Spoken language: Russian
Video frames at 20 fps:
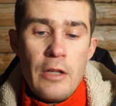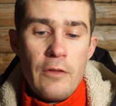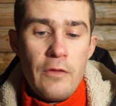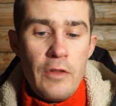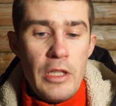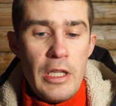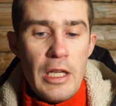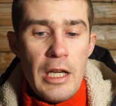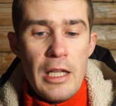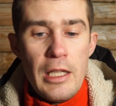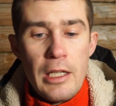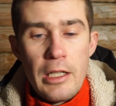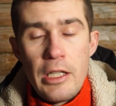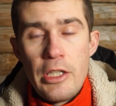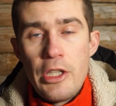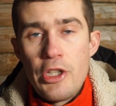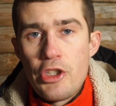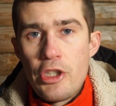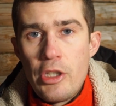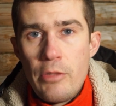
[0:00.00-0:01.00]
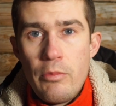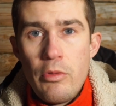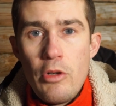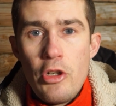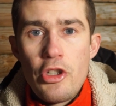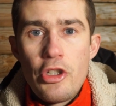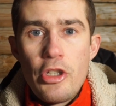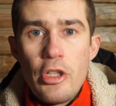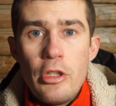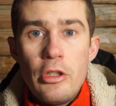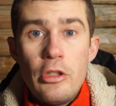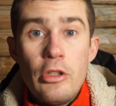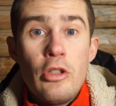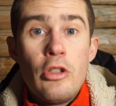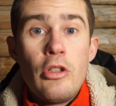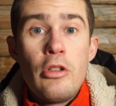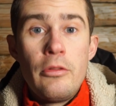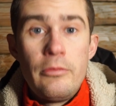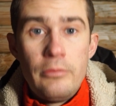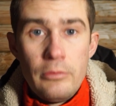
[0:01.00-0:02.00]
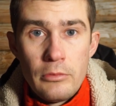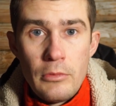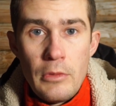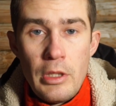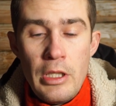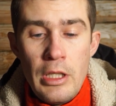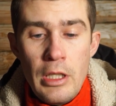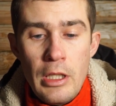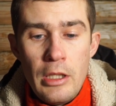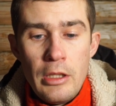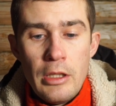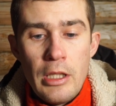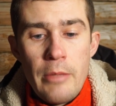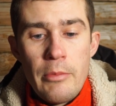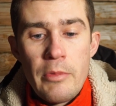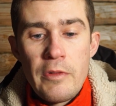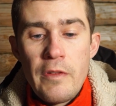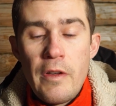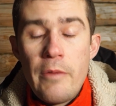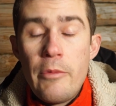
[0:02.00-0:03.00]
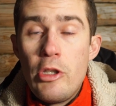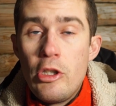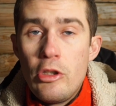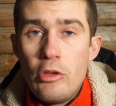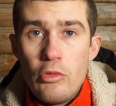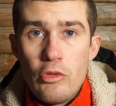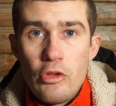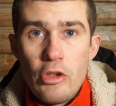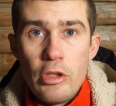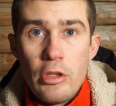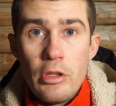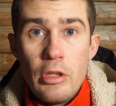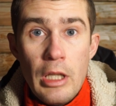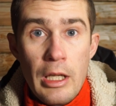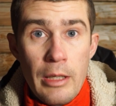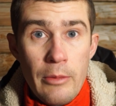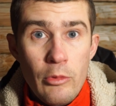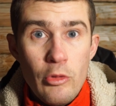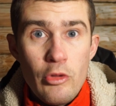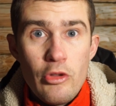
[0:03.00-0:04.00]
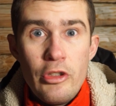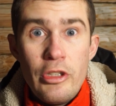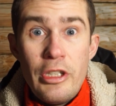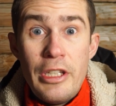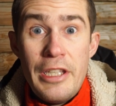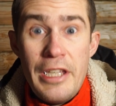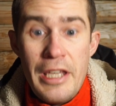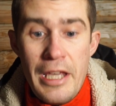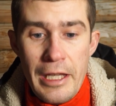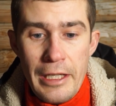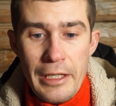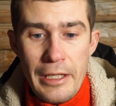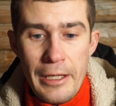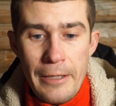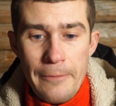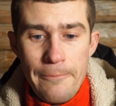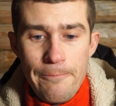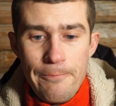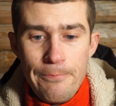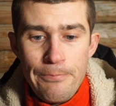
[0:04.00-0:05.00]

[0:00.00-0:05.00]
В идеале, конечно, больше, но идеал нам с вами не нужен, нам нужны деньги.